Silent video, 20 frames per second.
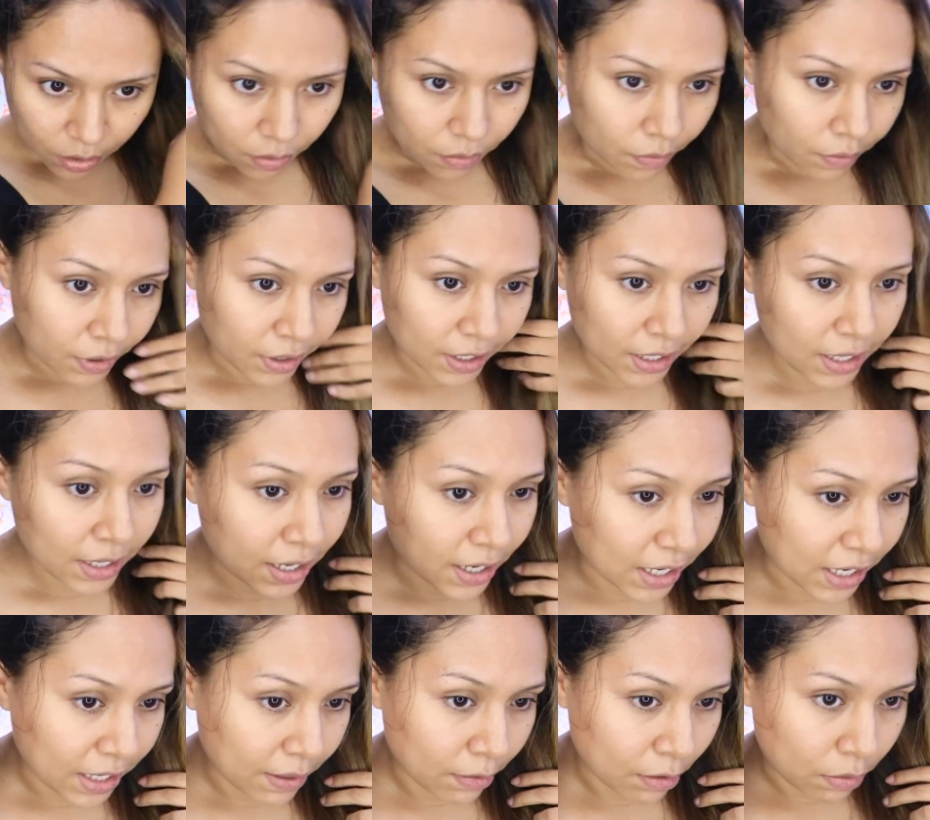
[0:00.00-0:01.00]
Ok,
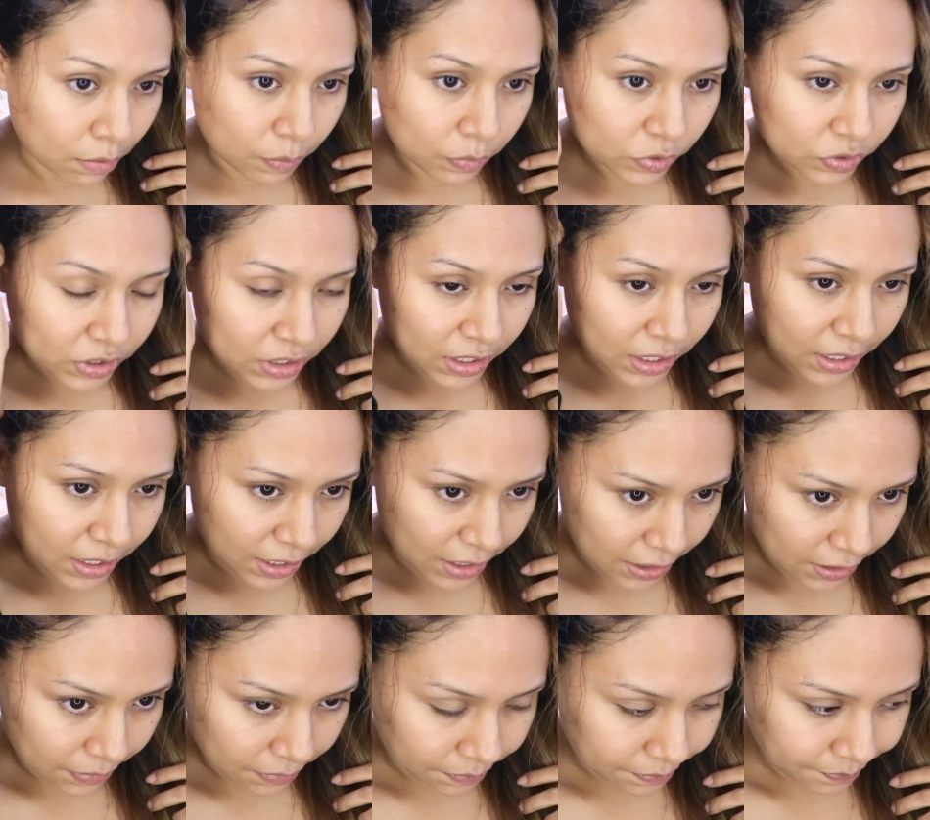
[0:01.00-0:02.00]
ahí lo vamos a
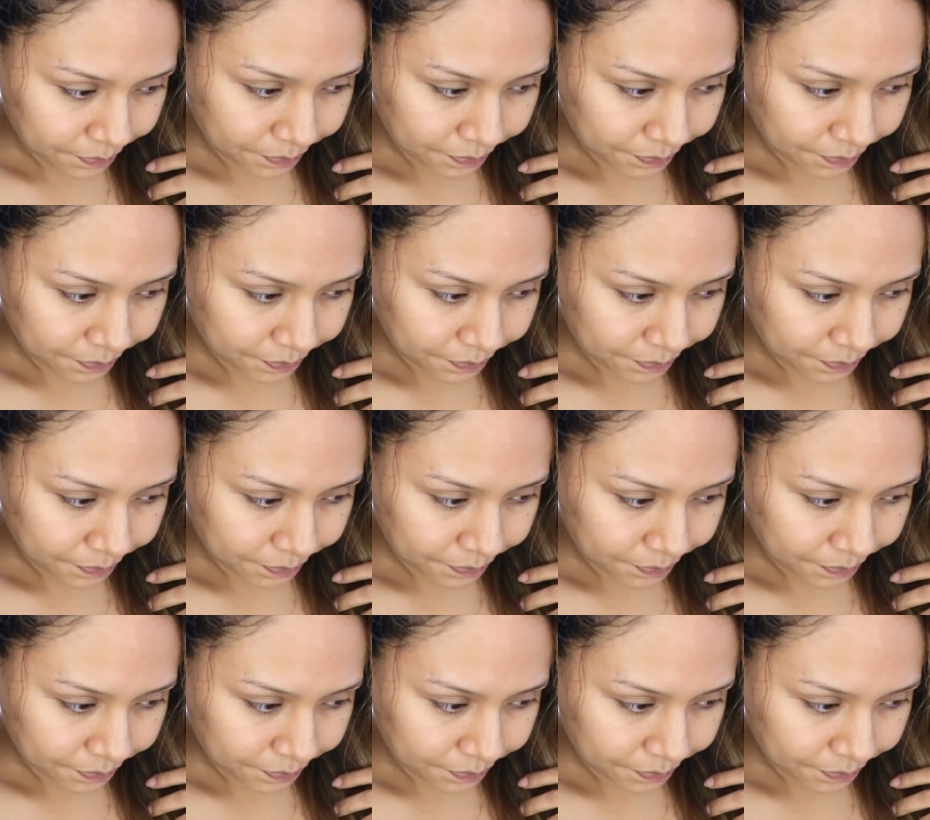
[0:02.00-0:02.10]
dejar.